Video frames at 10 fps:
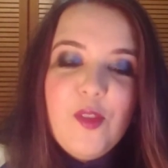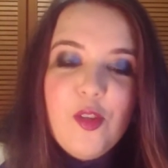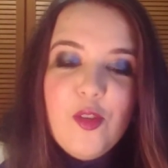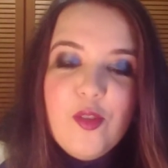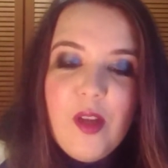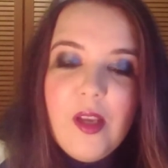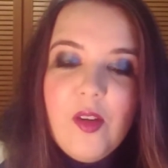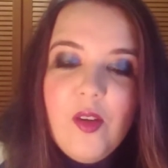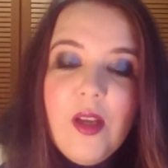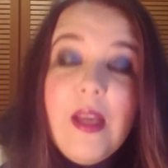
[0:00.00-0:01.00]
Yo hoy os
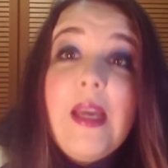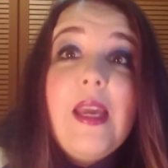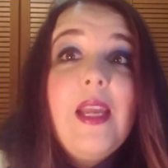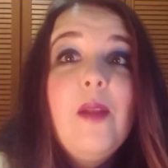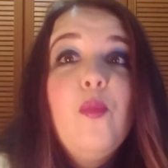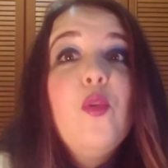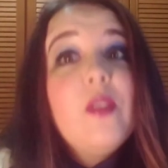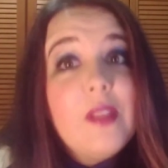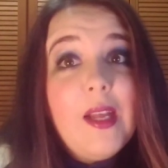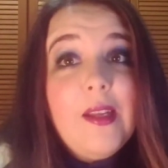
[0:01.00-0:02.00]
traigo el
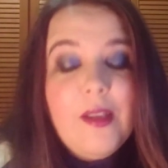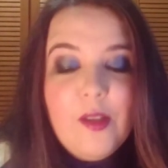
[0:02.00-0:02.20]
boot tag.